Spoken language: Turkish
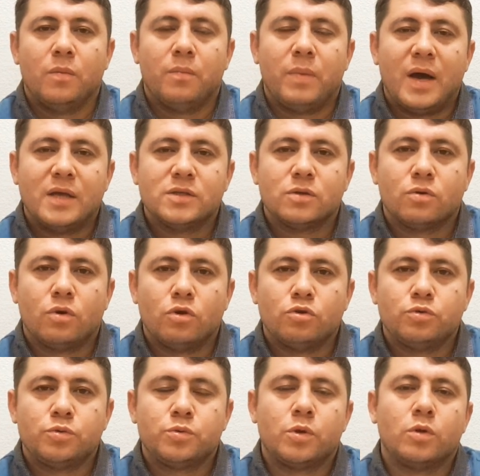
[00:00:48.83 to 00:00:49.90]
bazı
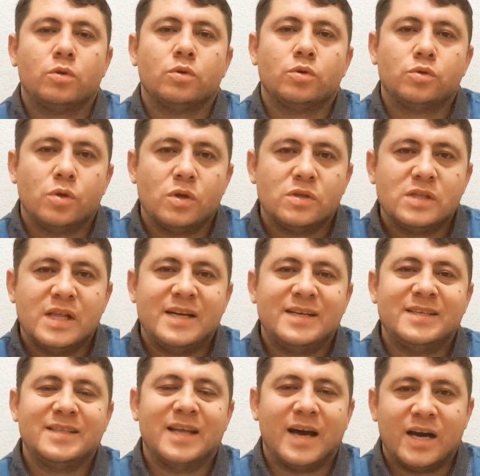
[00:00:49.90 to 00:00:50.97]
konuşmuş olduğu
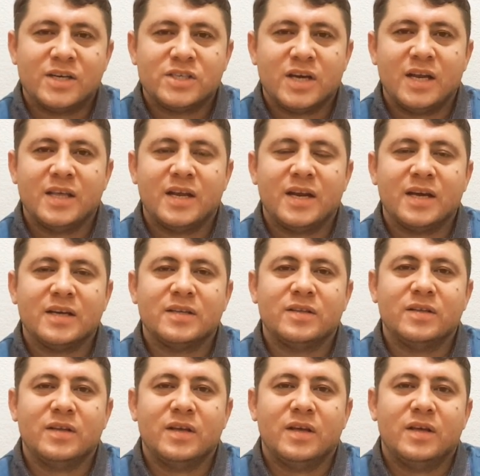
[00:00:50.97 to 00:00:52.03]
sözlerini de aşağılayarak
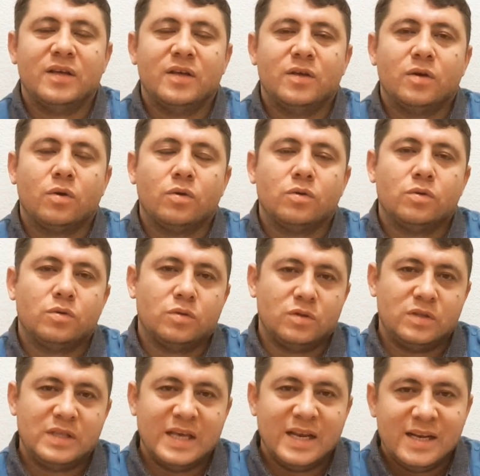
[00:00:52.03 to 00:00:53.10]

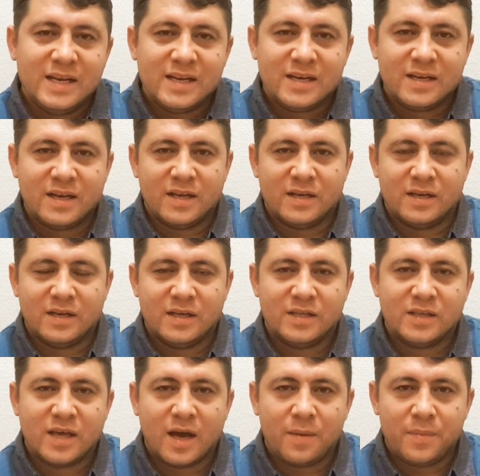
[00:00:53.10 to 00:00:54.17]
delilikle
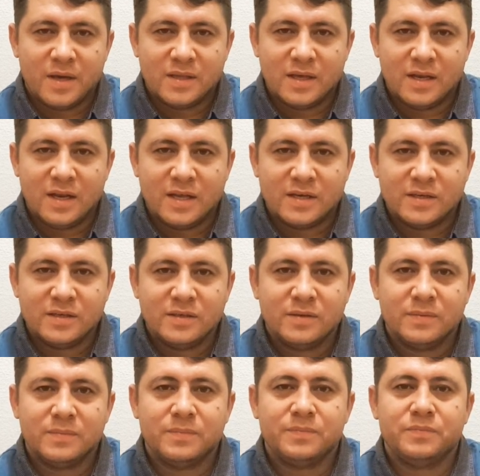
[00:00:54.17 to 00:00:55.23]
hitap
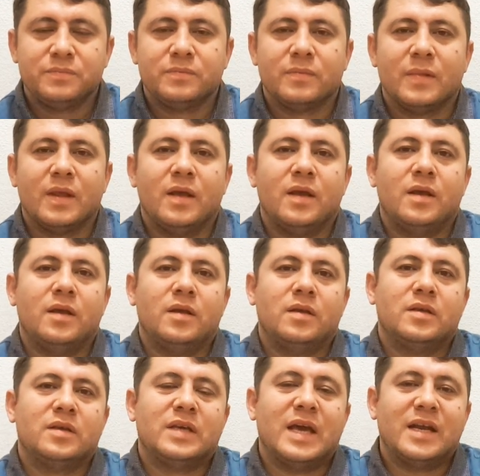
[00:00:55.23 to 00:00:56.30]
edenlerin
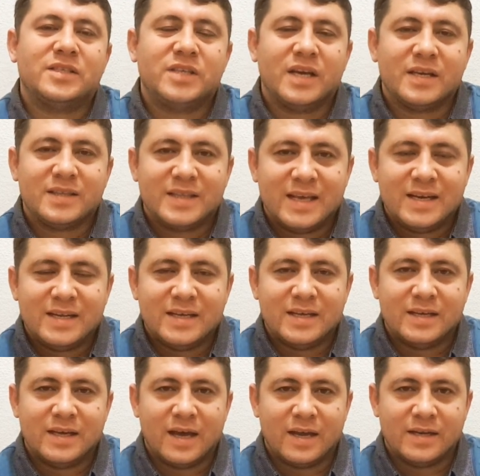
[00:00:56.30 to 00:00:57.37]
gerçek
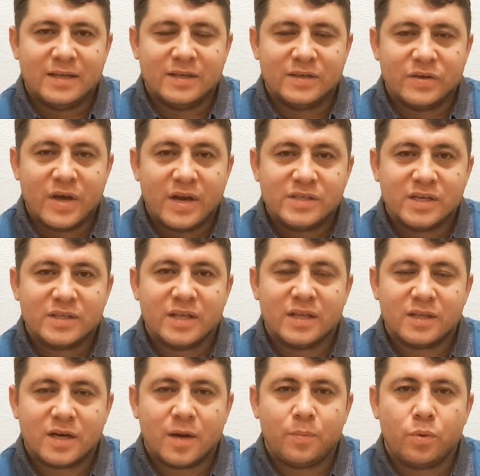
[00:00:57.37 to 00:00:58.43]
deli hani
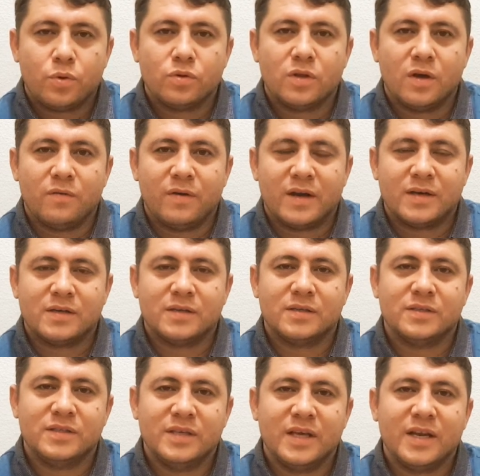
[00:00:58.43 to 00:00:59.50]
gerçekten raporu da var
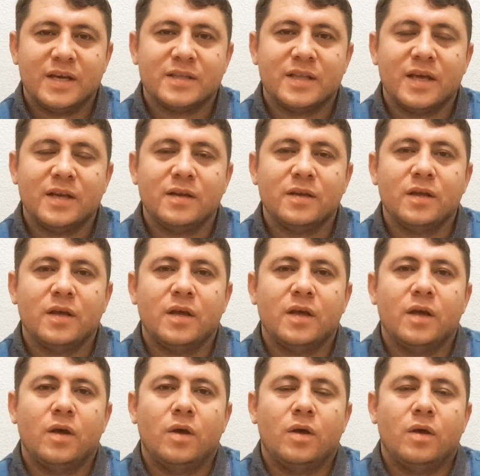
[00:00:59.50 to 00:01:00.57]
diyerekten
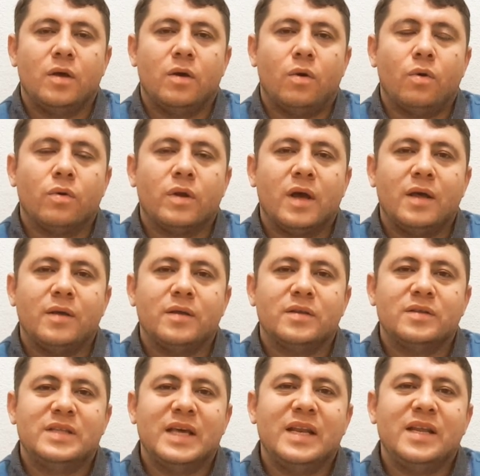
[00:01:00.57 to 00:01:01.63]
ona
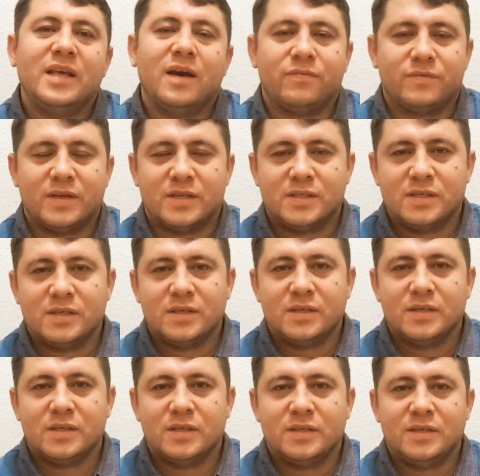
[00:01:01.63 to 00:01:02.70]
deli
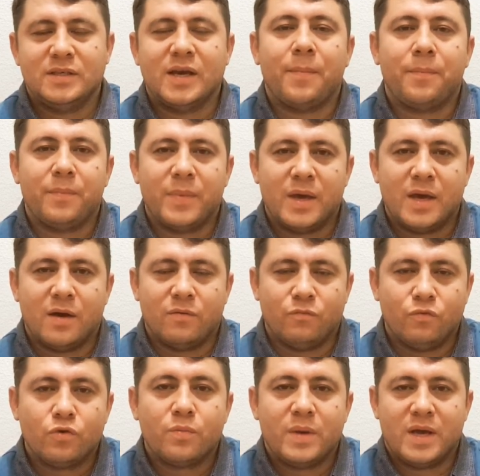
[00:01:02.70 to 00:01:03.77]
yaftası yapmaya,
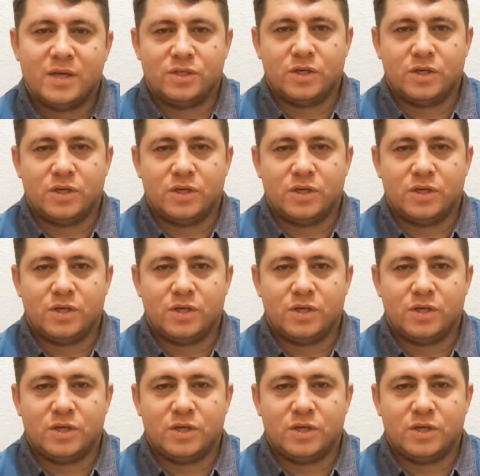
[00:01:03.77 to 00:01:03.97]
vurmaya